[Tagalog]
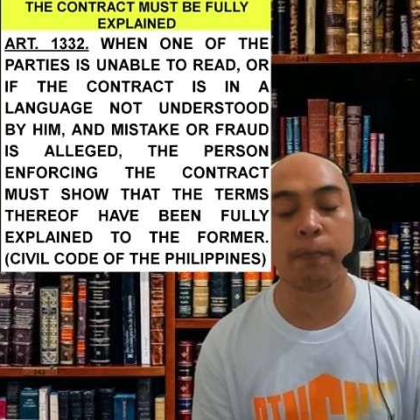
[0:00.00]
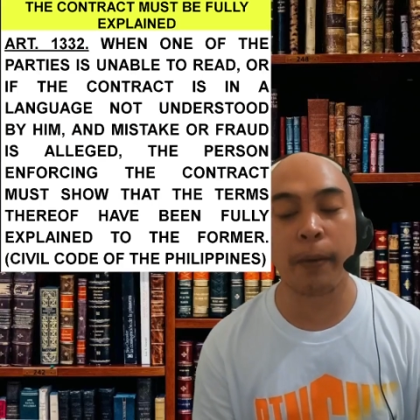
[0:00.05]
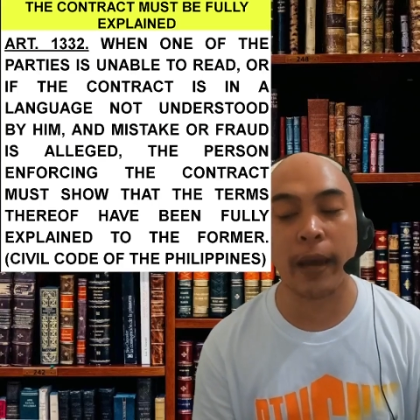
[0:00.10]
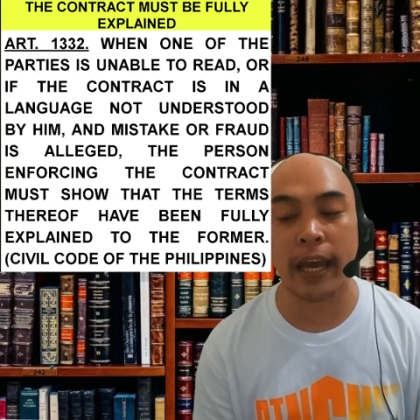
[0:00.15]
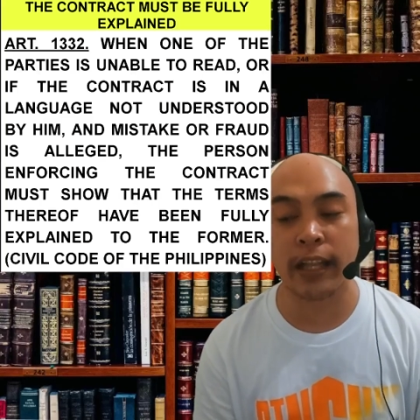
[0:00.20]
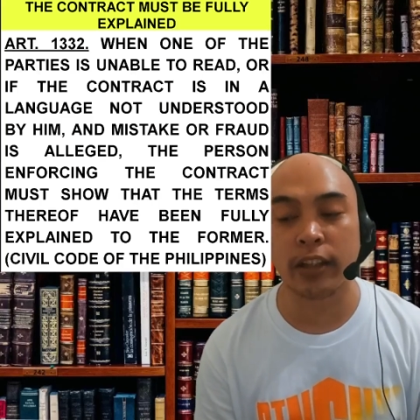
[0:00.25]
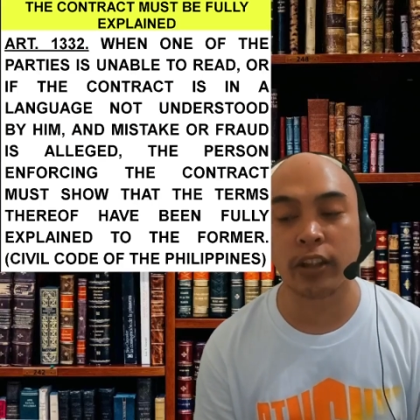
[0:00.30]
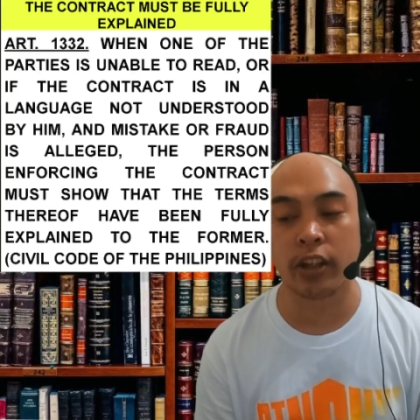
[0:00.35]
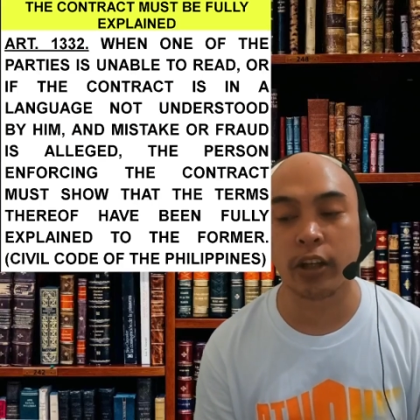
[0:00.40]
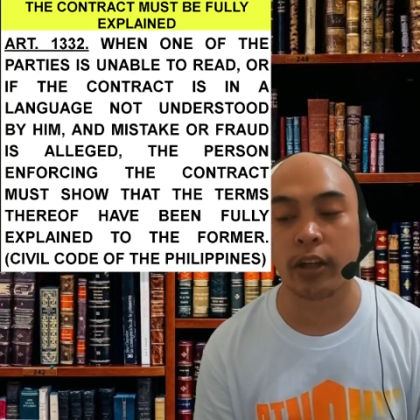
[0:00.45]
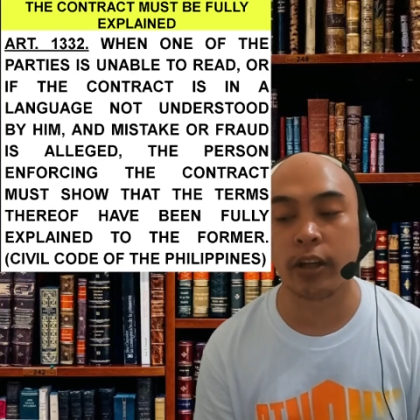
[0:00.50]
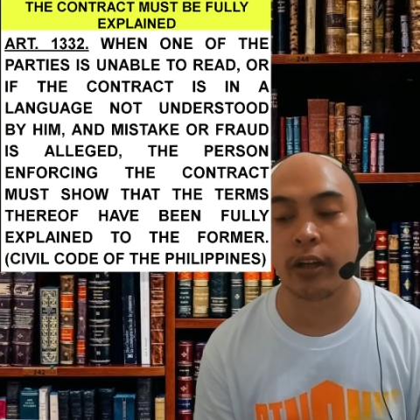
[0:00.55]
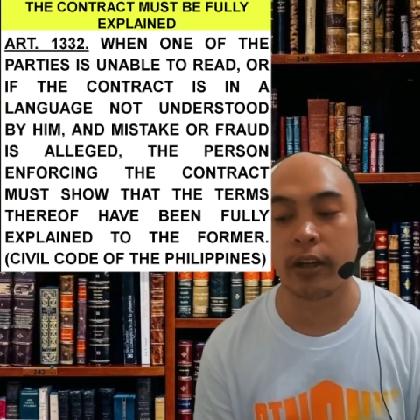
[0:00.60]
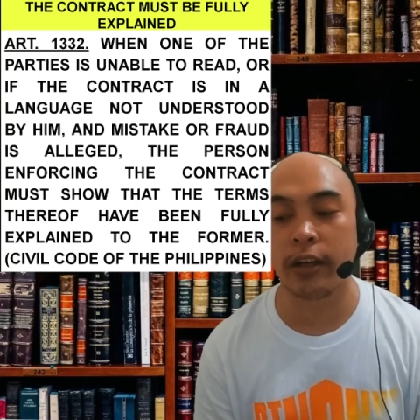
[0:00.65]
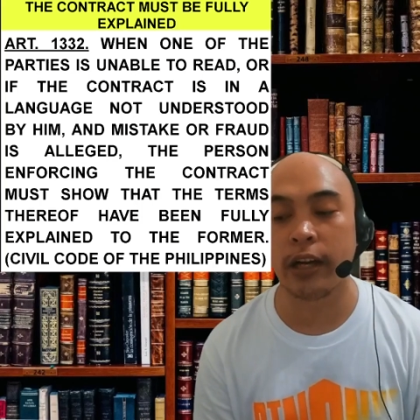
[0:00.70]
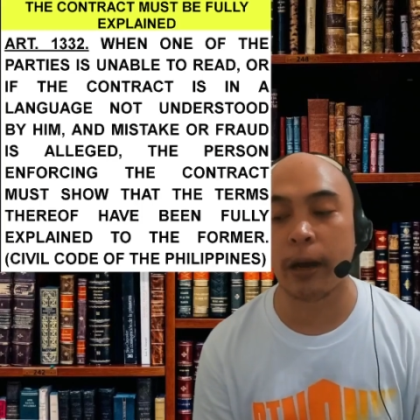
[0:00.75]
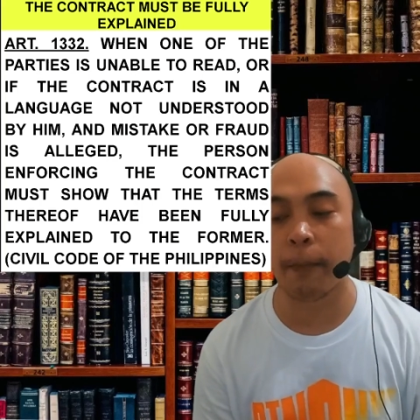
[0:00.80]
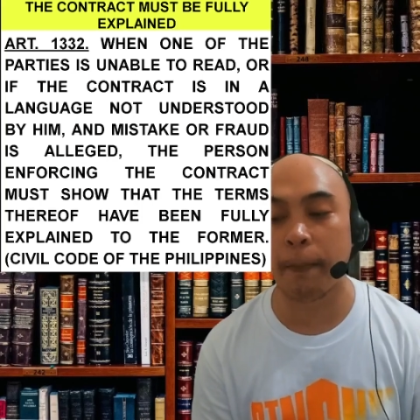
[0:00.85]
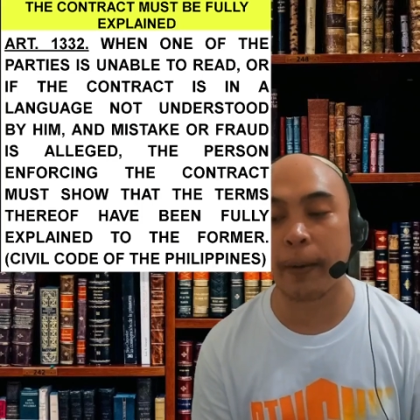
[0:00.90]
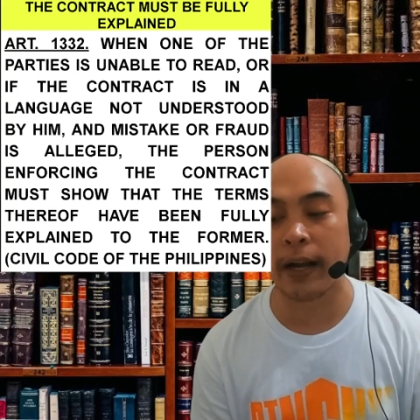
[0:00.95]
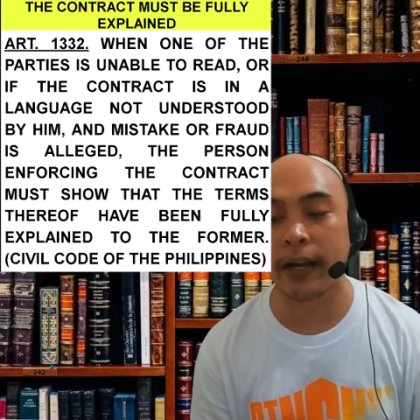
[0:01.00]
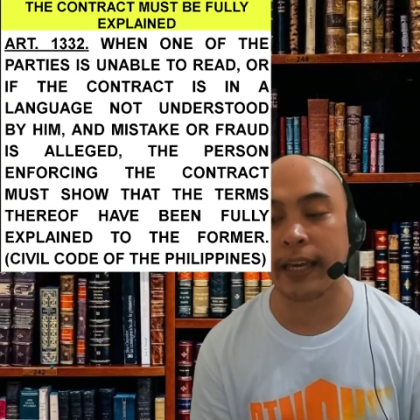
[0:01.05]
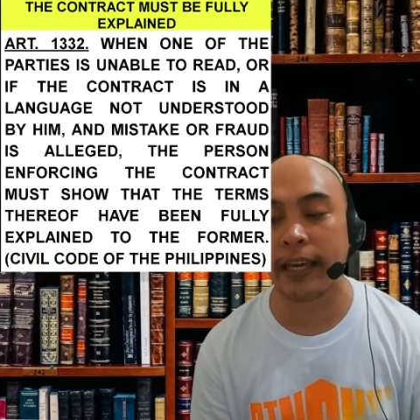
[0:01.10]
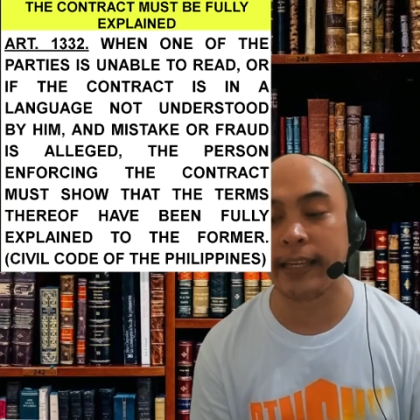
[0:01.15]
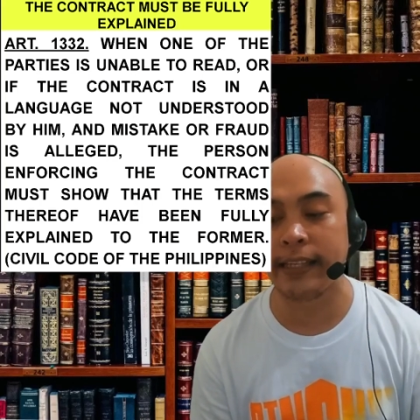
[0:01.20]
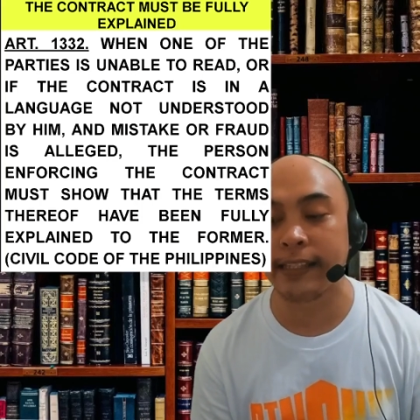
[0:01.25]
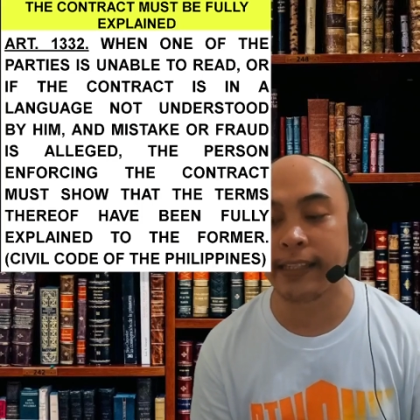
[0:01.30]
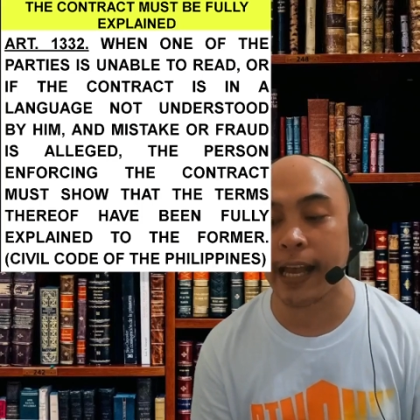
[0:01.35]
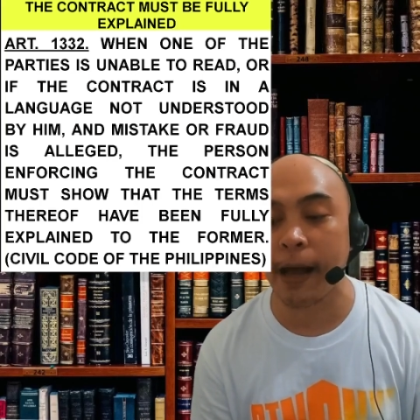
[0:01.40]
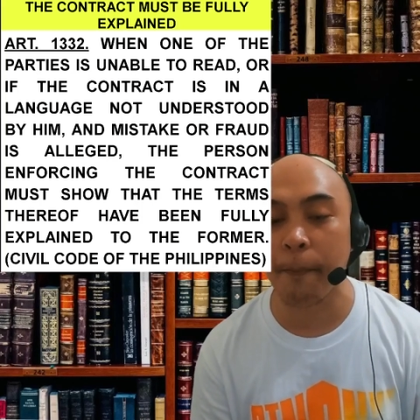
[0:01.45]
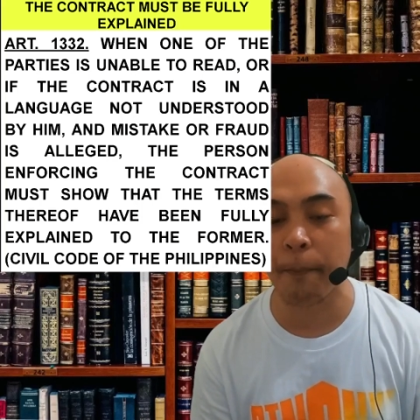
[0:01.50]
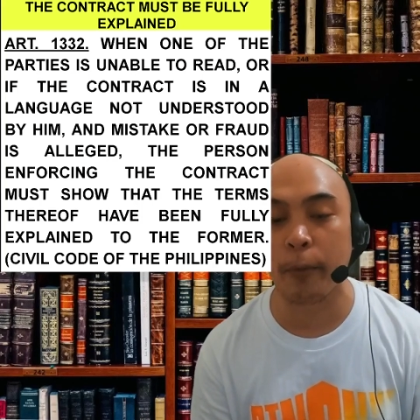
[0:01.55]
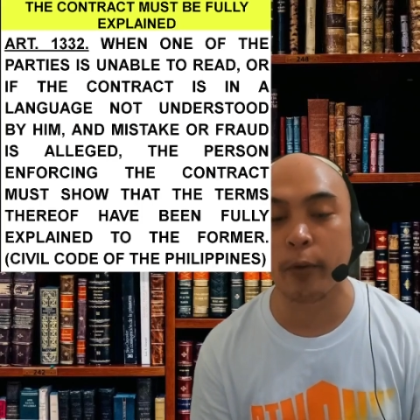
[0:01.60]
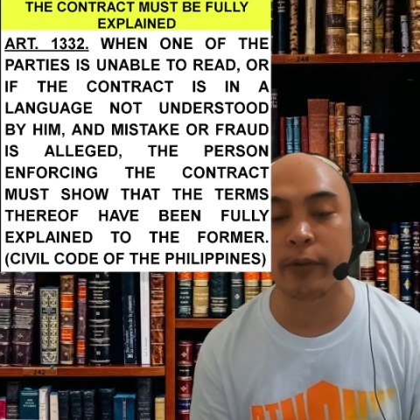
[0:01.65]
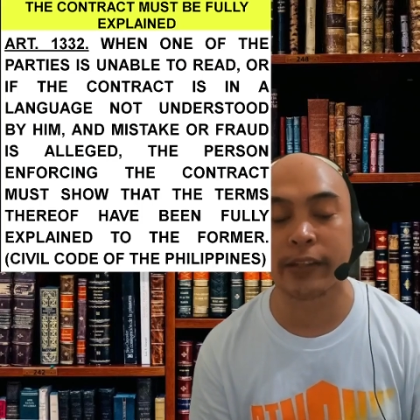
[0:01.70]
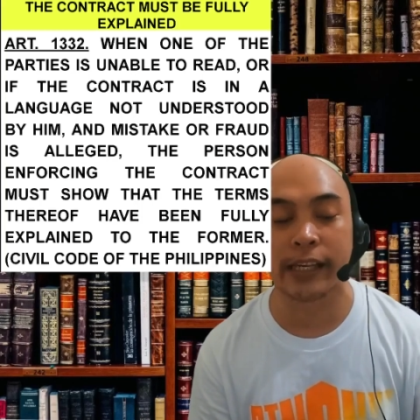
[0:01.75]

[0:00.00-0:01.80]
better na pag example,